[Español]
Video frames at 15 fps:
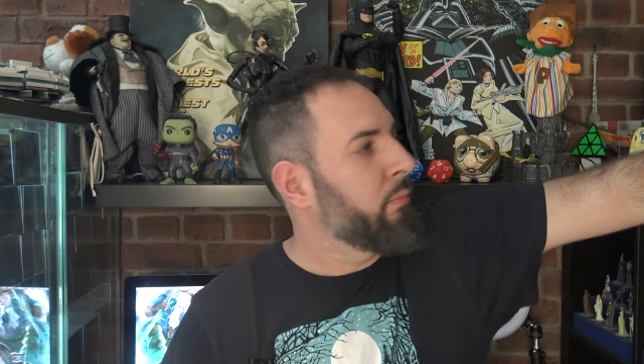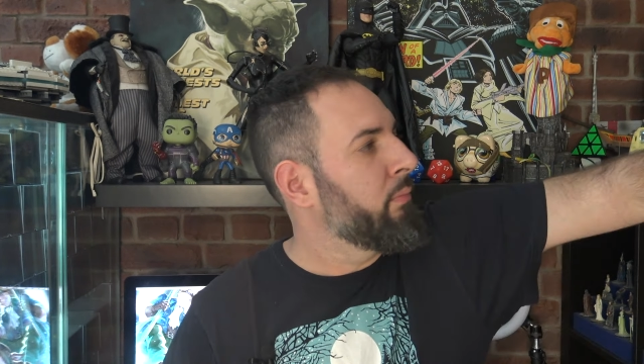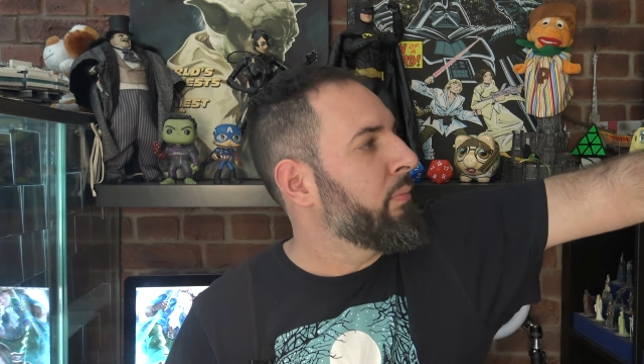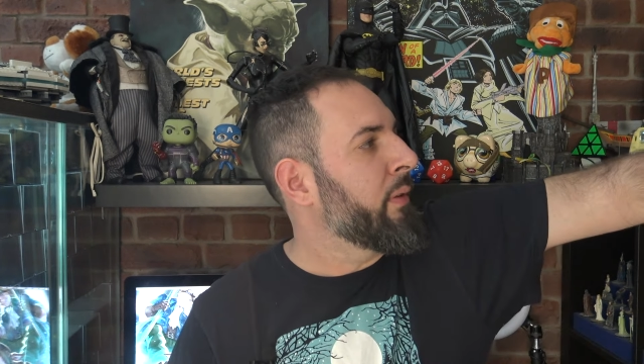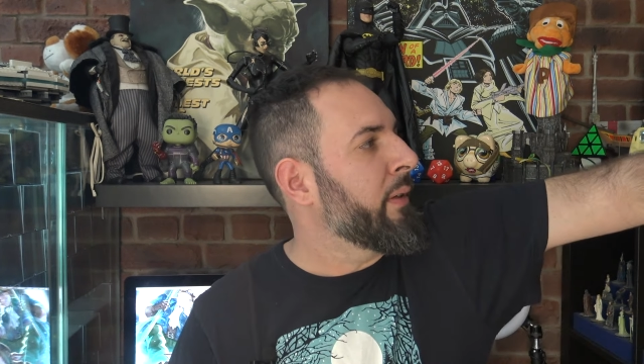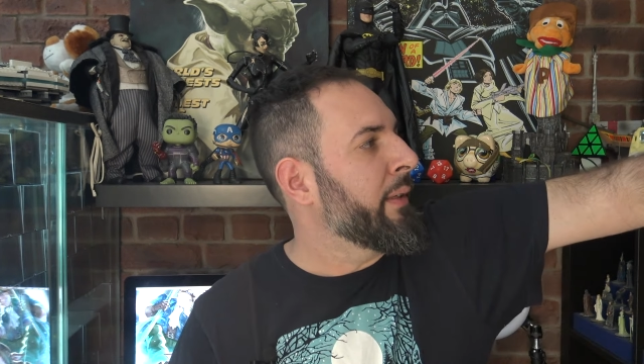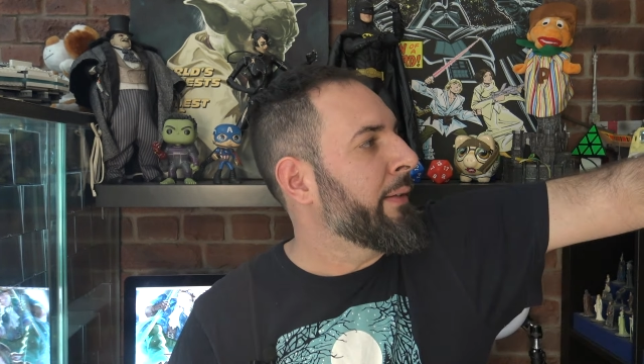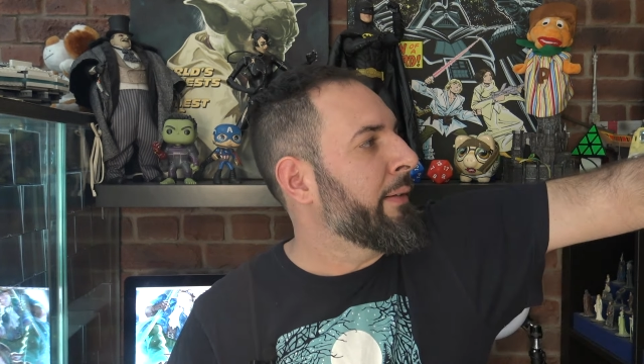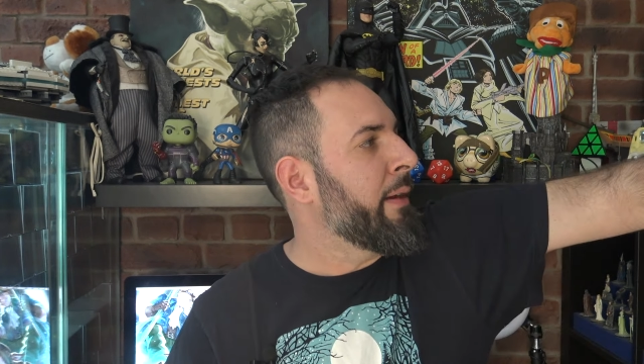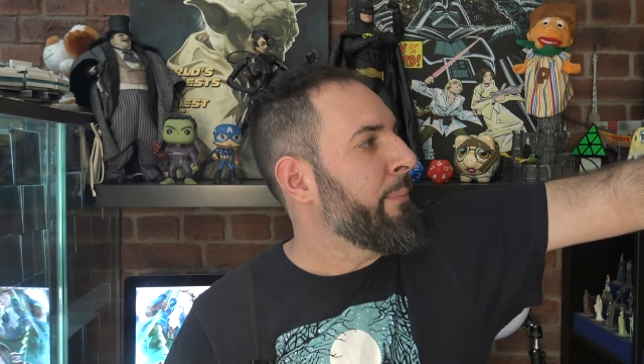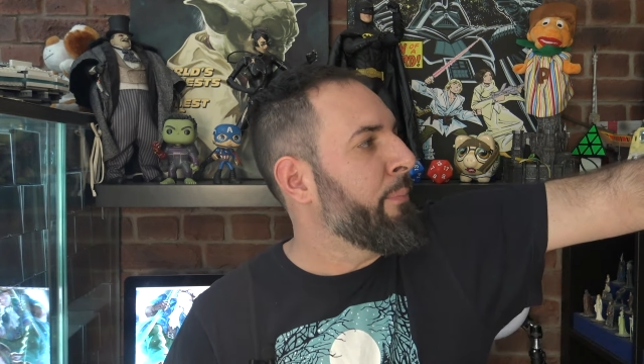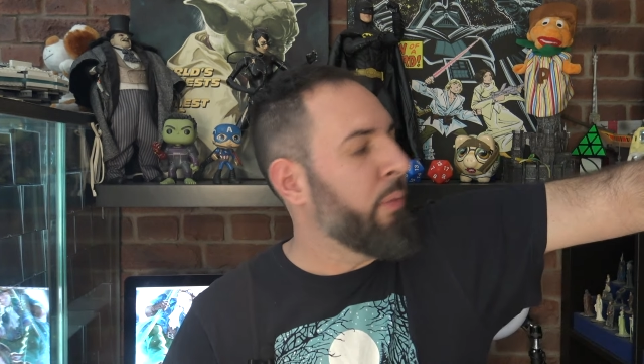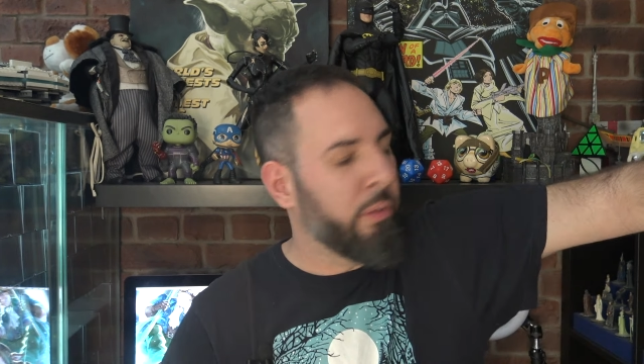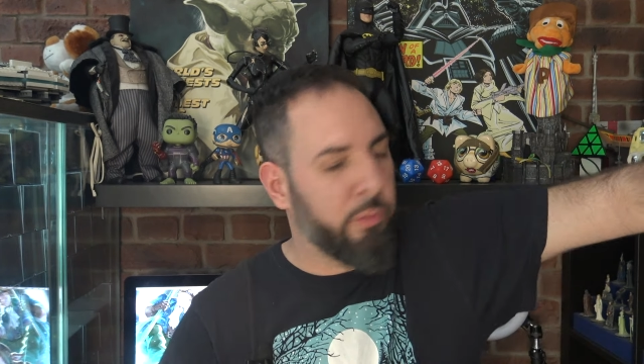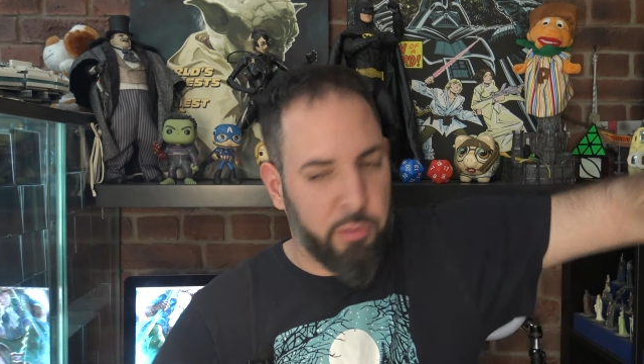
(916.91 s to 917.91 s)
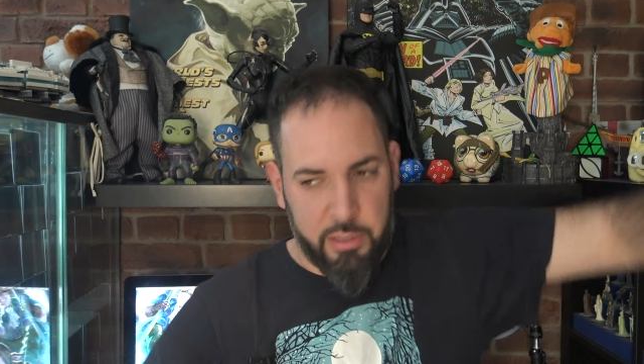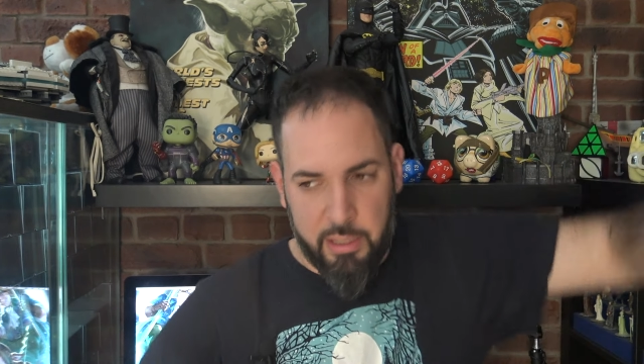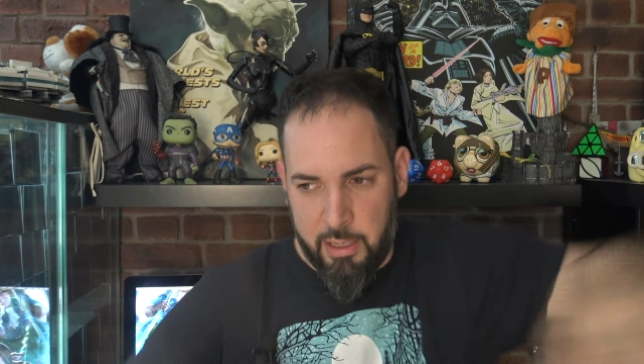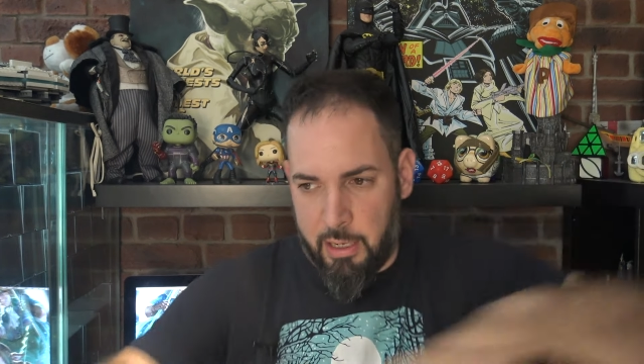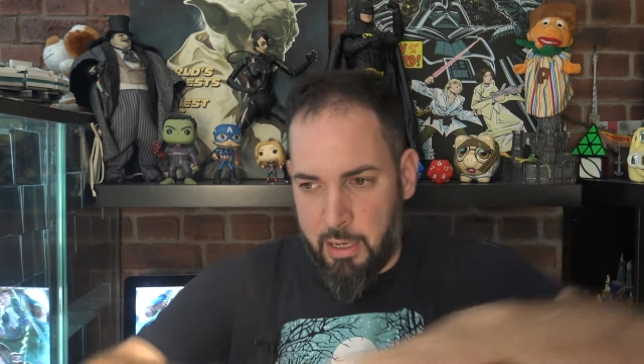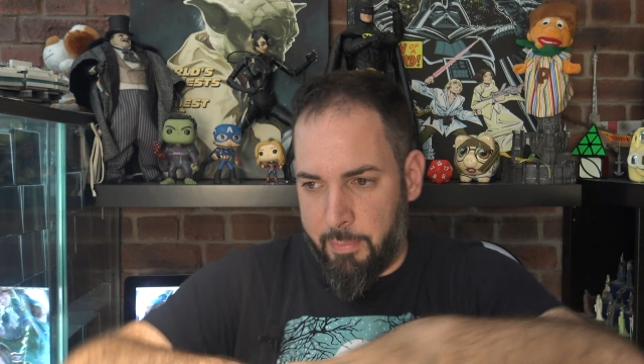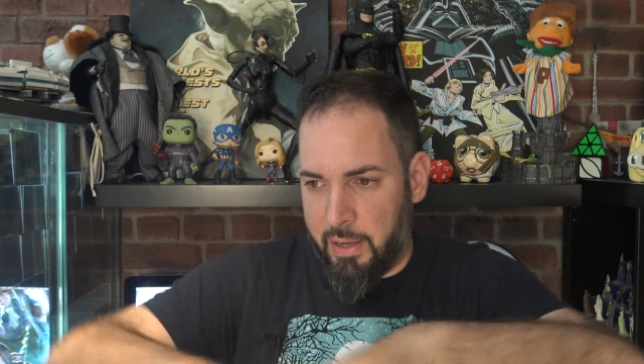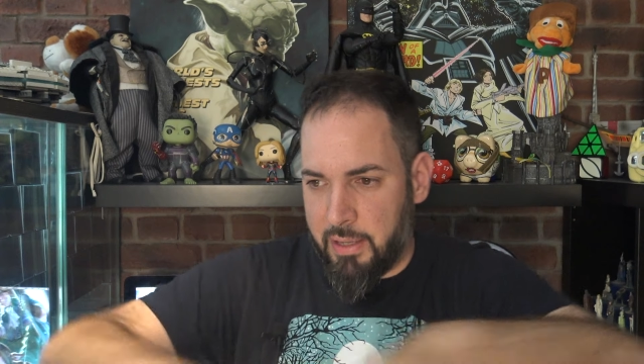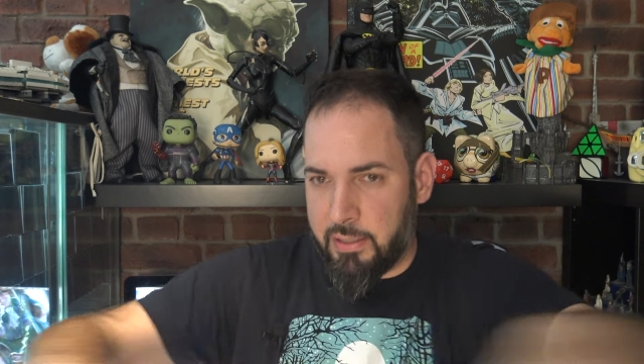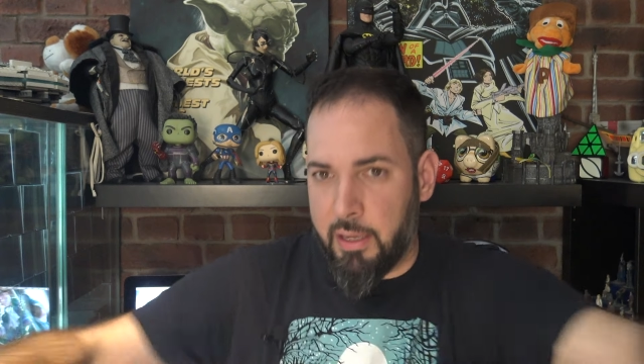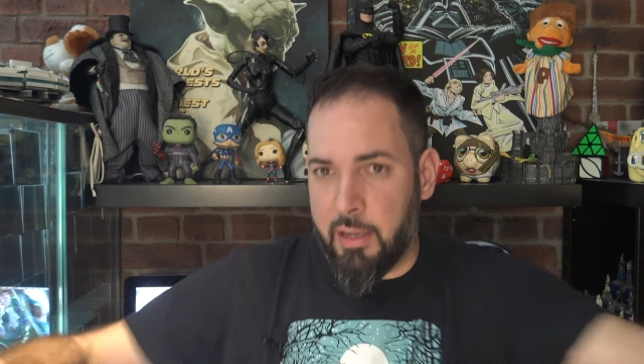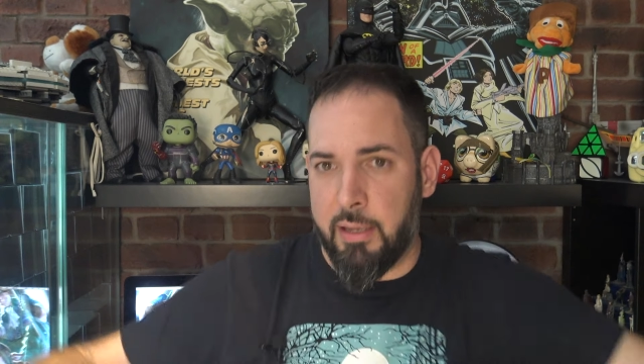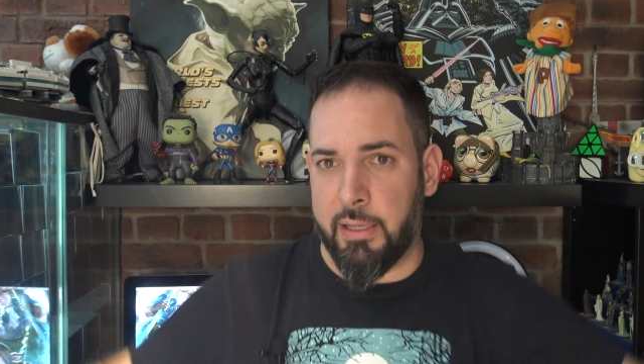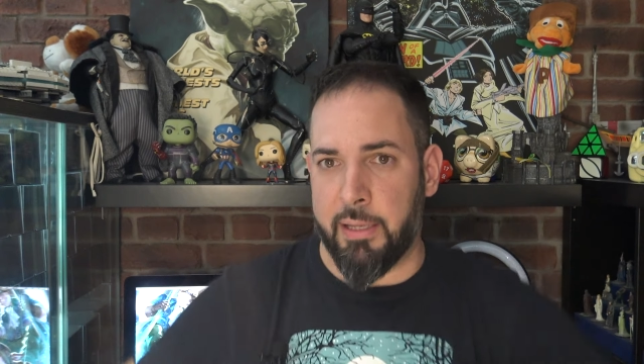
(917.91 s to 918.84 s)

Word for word: porque estaba expuesto allí en la mesa y